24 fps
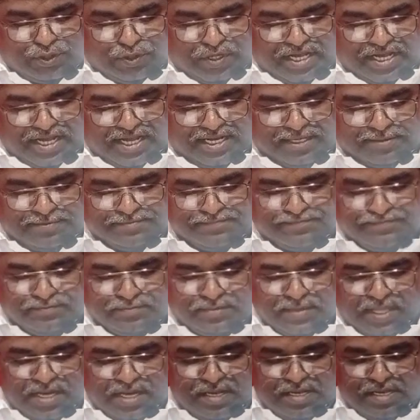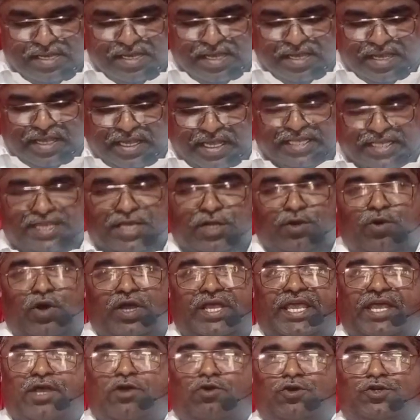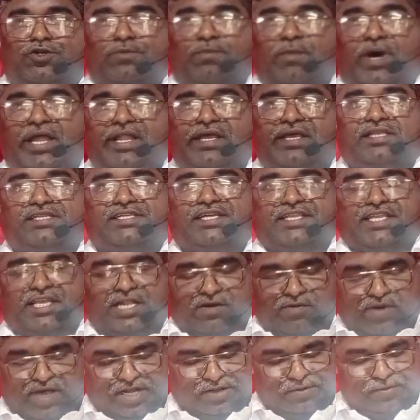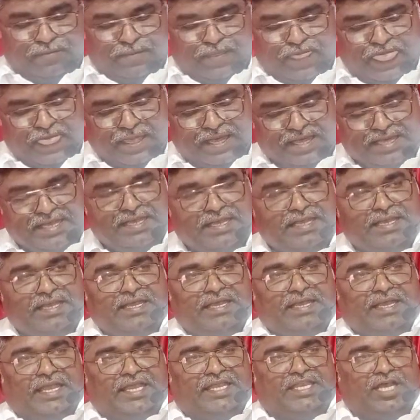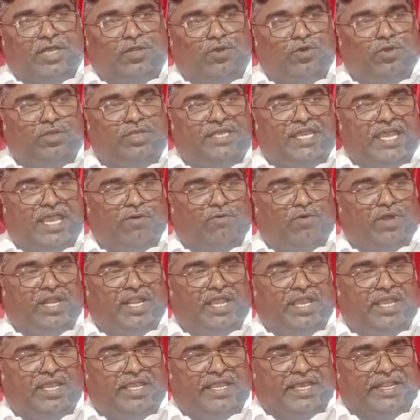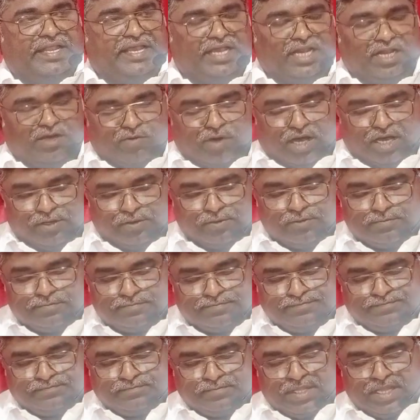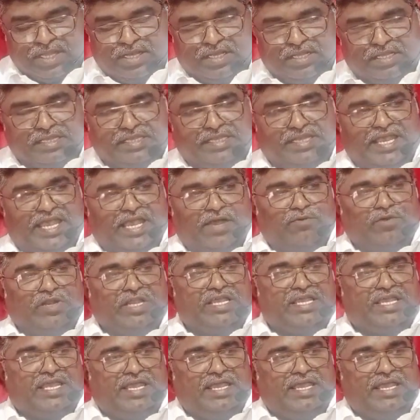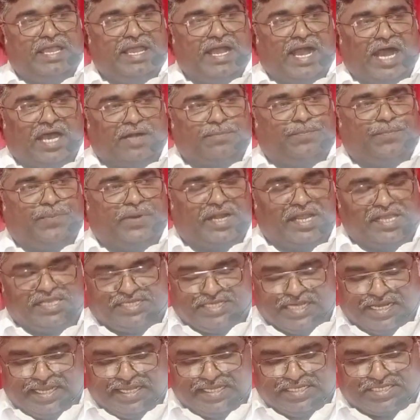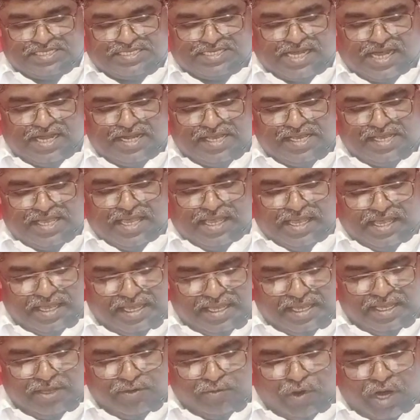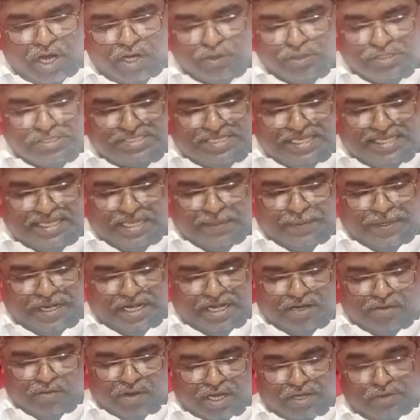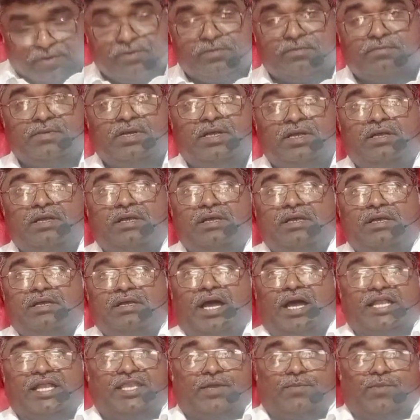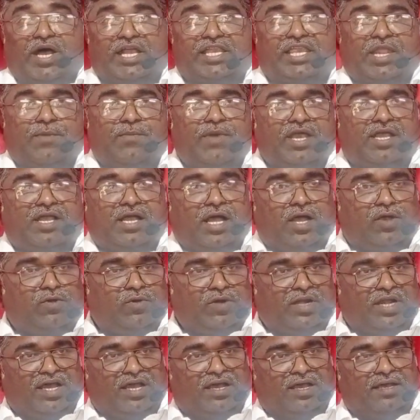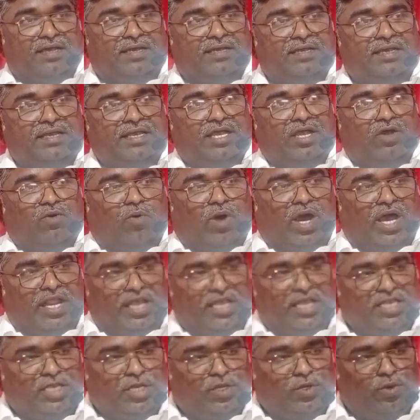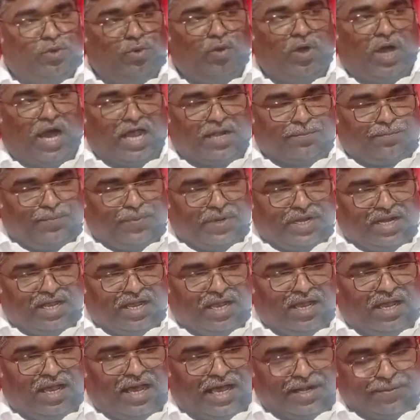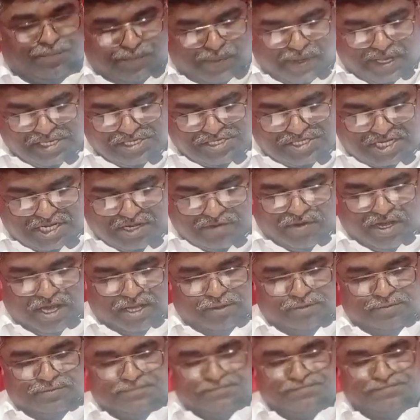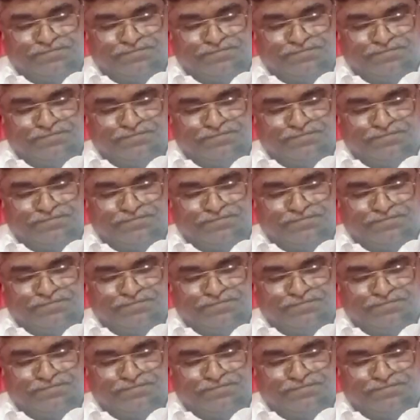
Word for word: చూడగలం ఇద్దరు ఒకే కుటుంబానికి చెందినవారు ఇద్దరు దేవుణ్ణి ఎరిగినవారు దేవునికి అర్పణ చెల్లించటానికి వారు సిద్ధపడిన వారు అంత మాత్రమే కాకుండా వారిద్దరూ అర్పణ అర్పించిన వారు